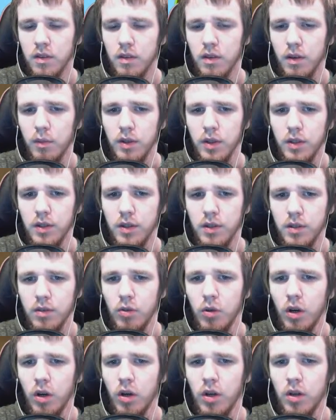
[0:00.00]
Und jetzt,
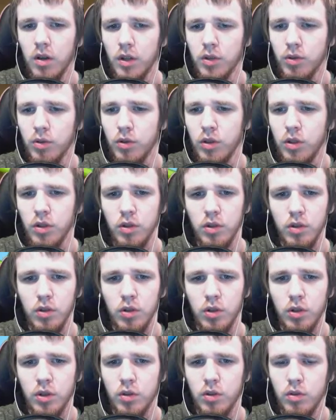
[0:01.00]
ja, also
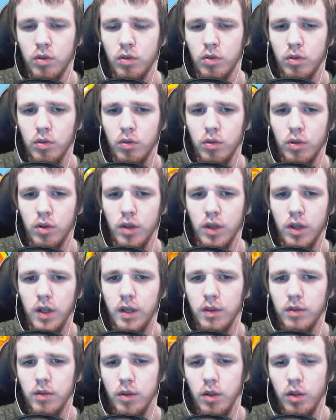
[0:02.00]
jetzt,
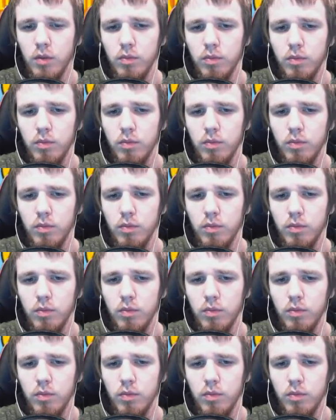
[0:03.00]
äh, ja,